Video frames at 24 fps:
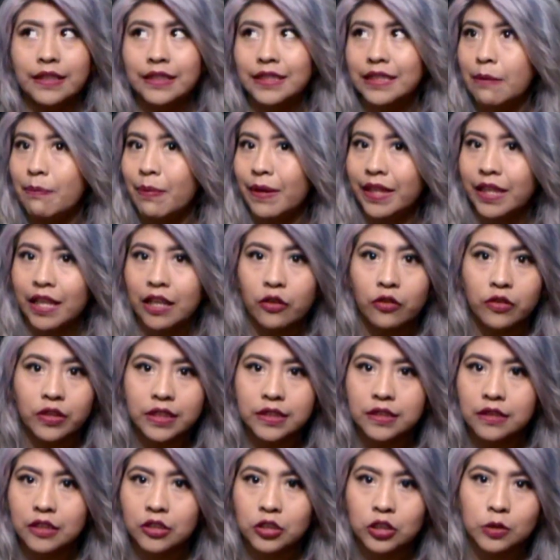este pantalón de,
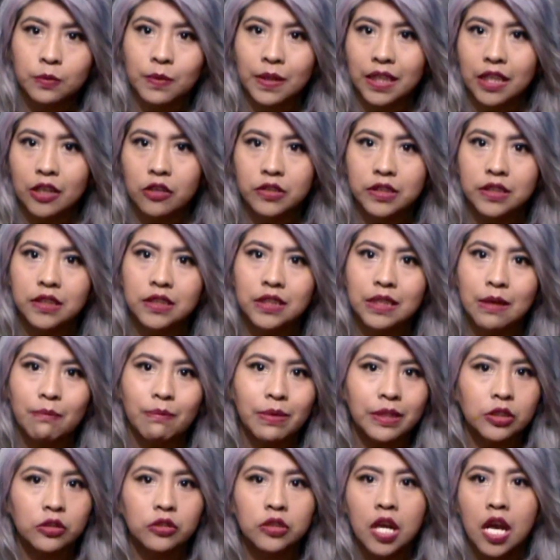estos pantalones de 100
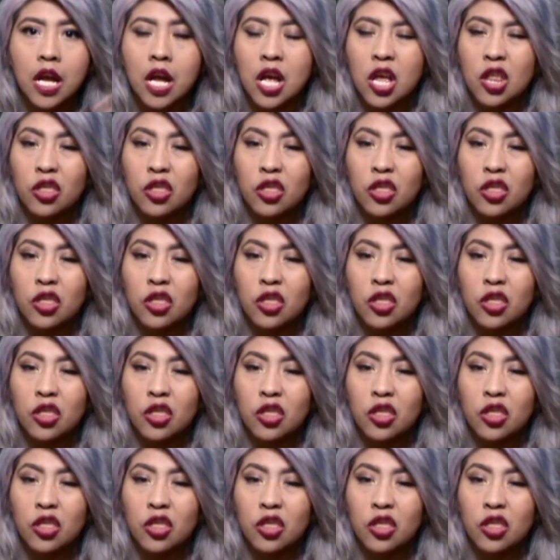pesos